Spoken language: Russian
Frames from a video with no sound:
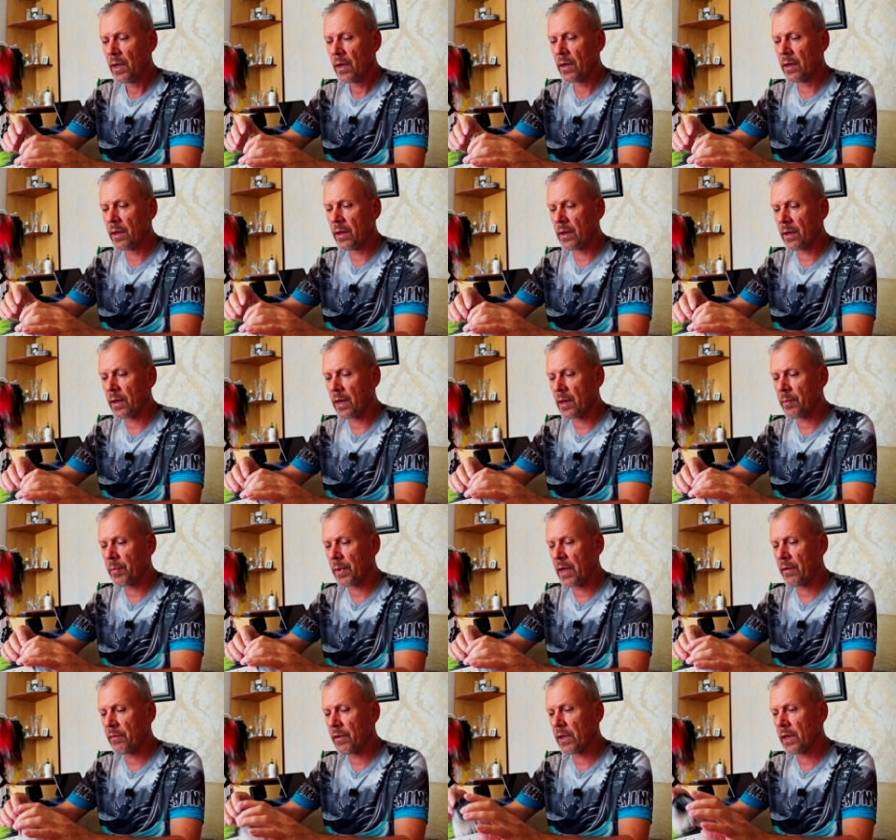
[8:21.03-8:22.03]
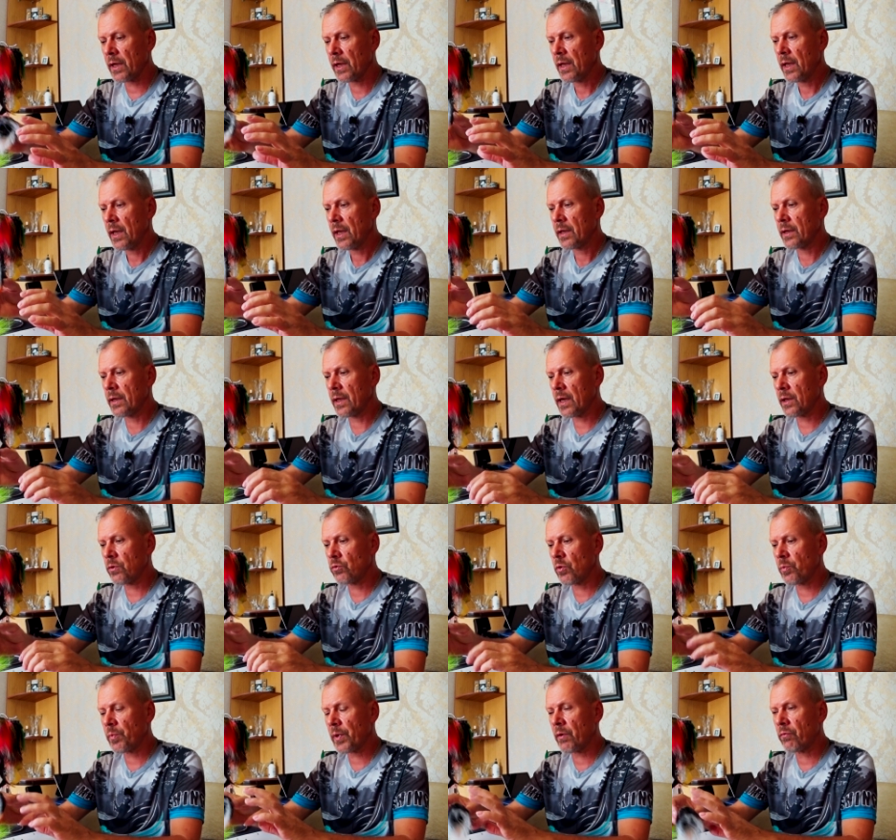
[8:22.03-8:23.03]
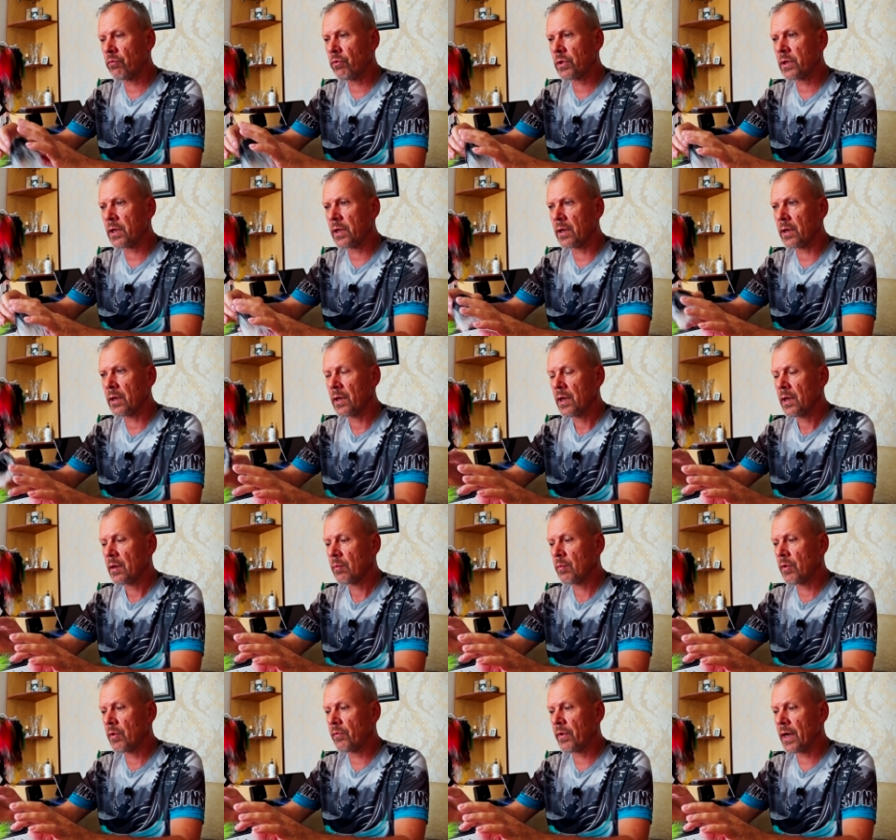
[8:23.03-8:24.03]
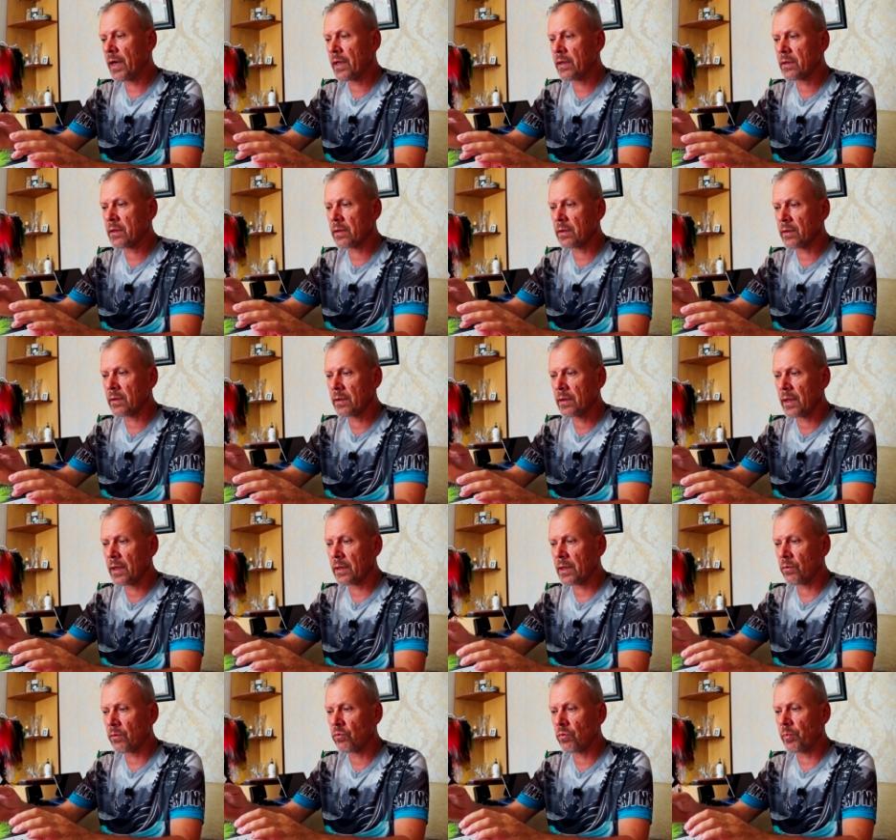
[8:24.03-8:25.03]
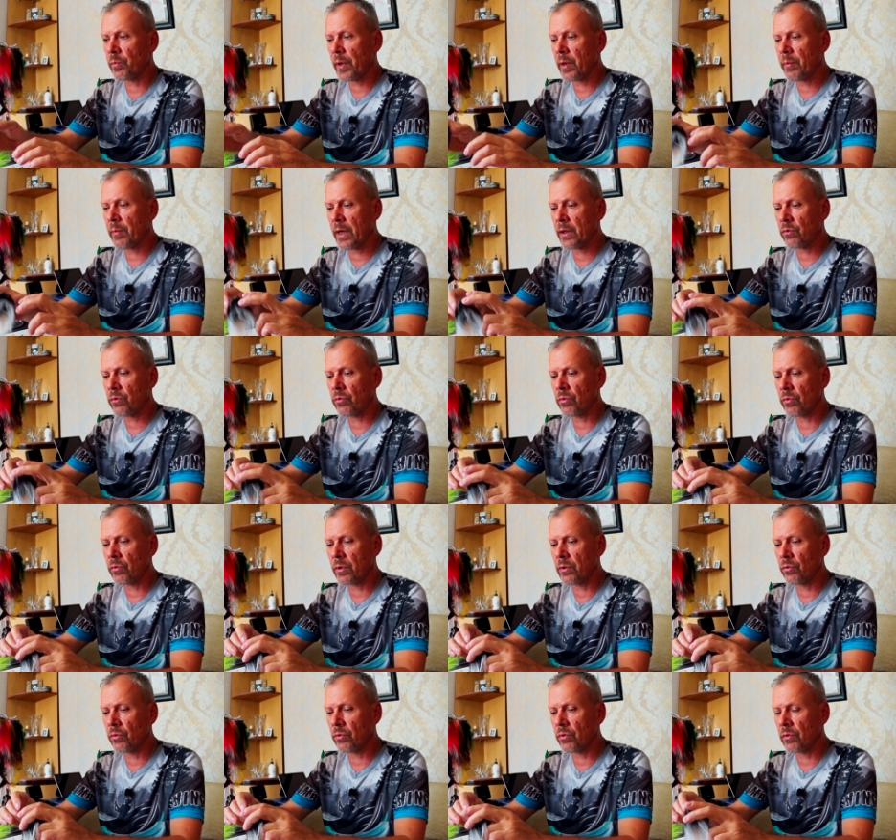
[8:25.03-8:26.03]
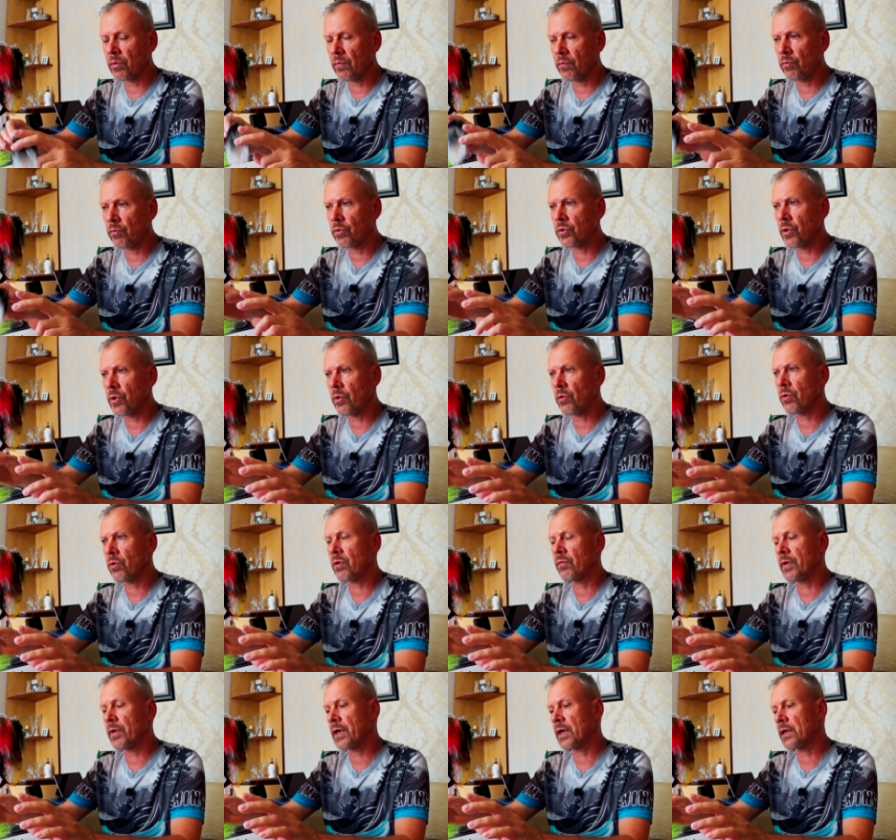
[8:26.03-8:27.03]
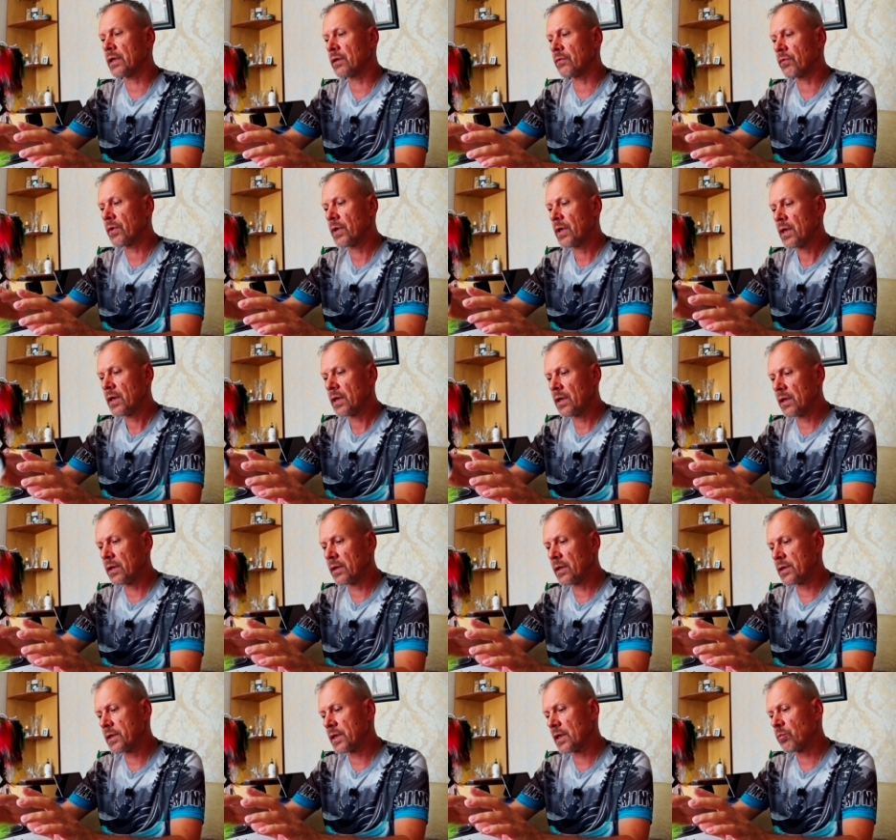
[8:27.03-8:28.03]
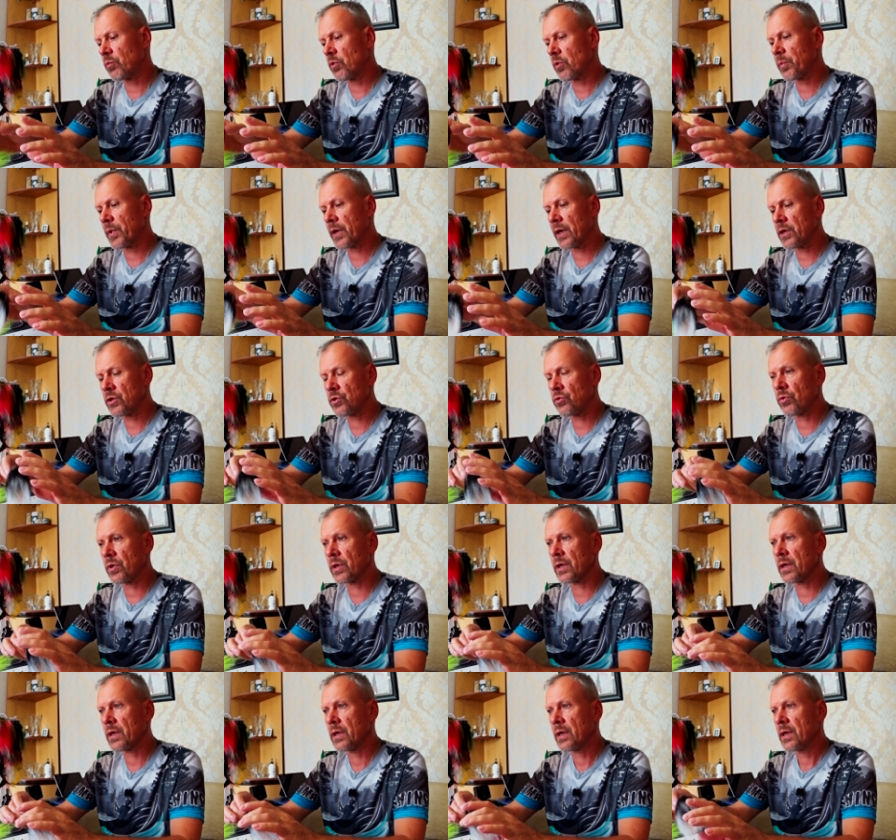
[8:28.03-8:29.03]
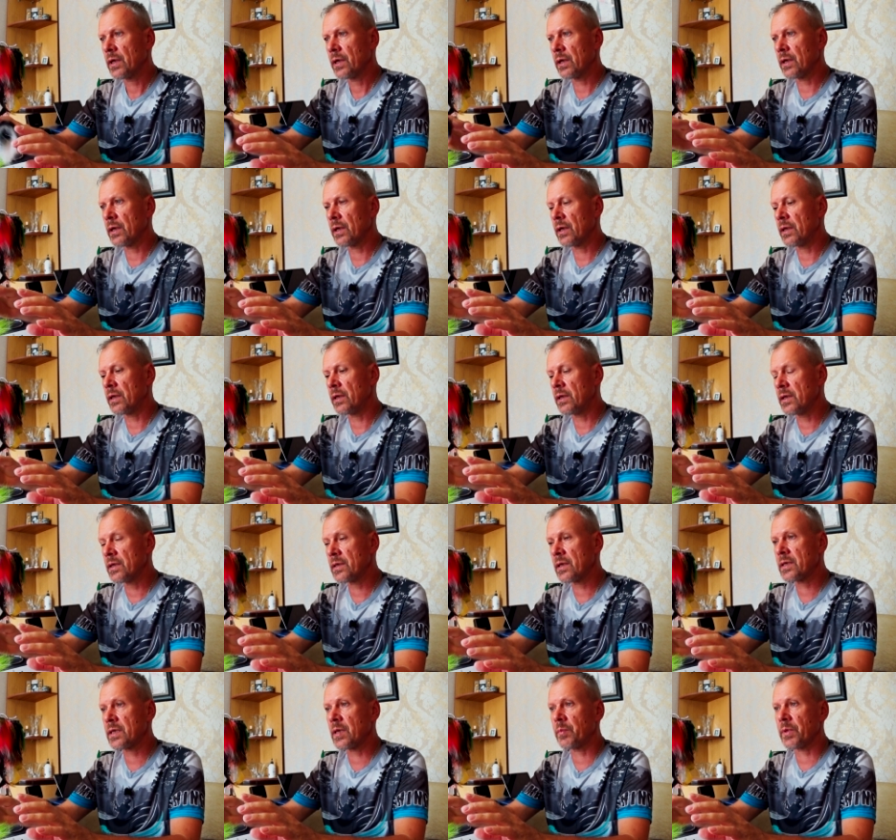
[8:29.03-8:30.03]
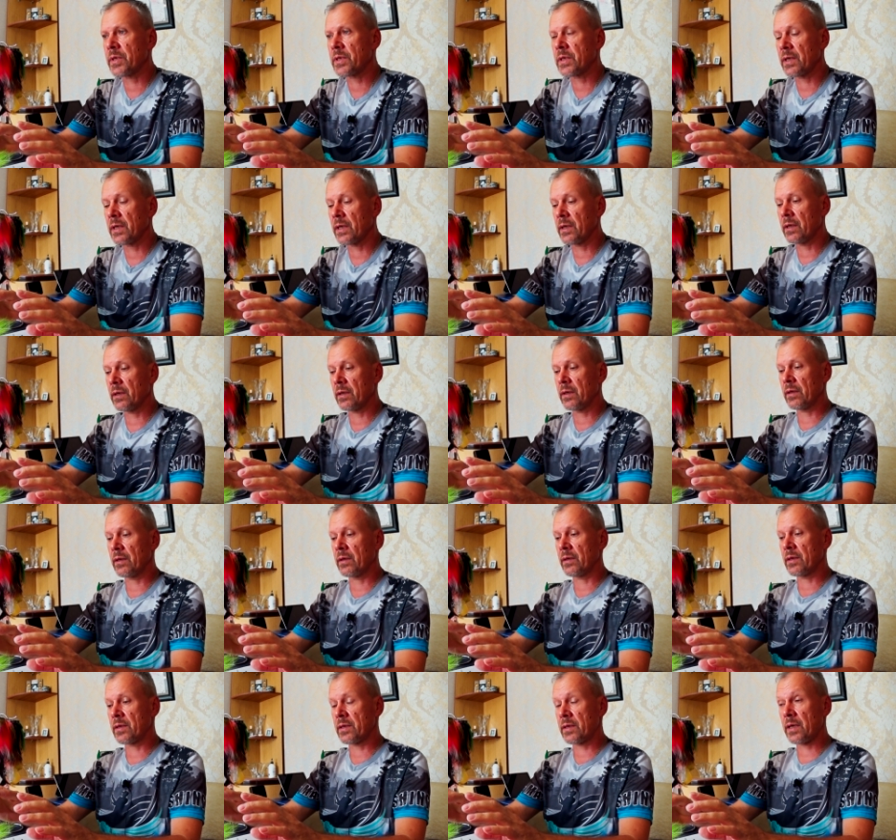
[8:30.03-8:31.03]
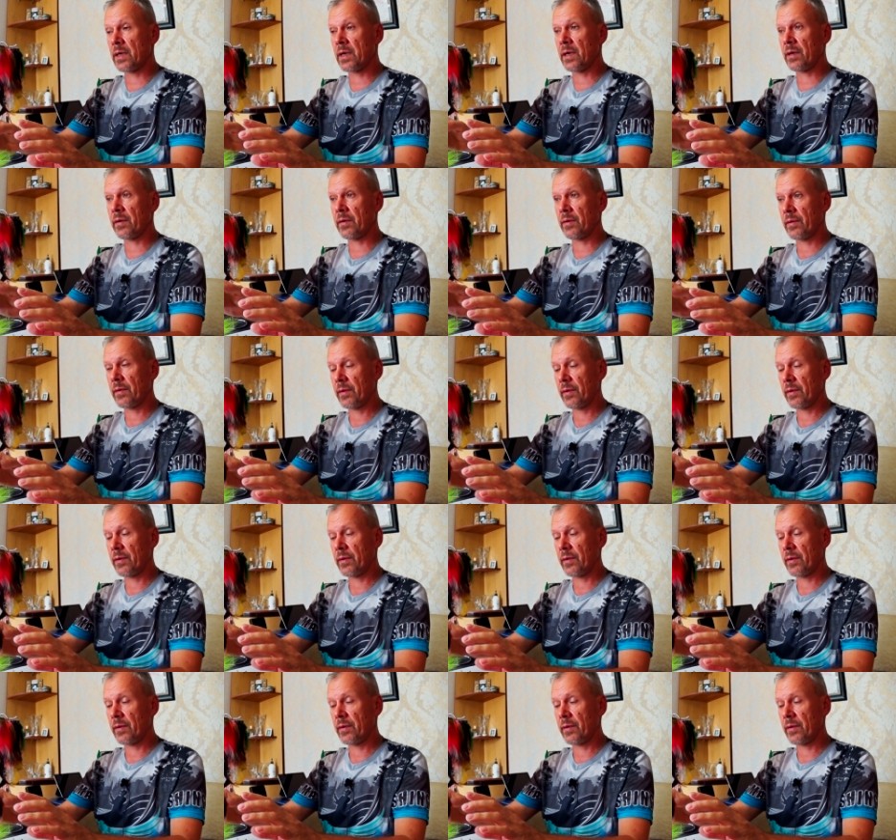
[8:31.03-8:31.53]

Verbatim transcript: как правило, на одной проводке бывает на такую приманку до двух-трех выходов или до тех пор, пока щука щука э, не зацепится э, за